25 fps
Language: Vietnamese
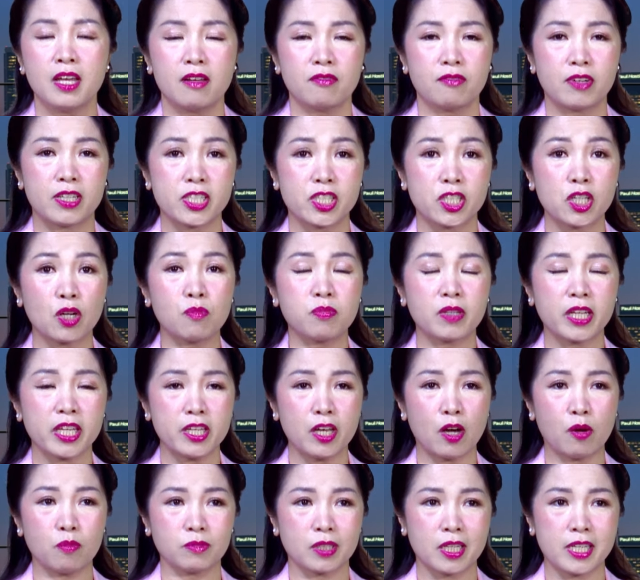Và trong cái
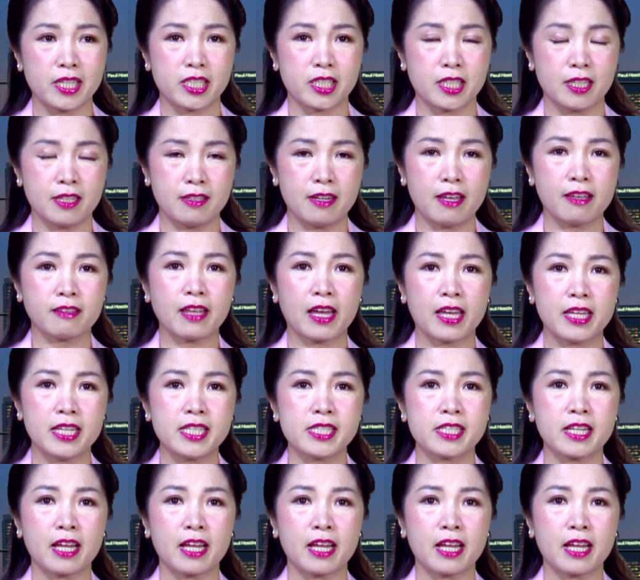dòng thời sự để thấy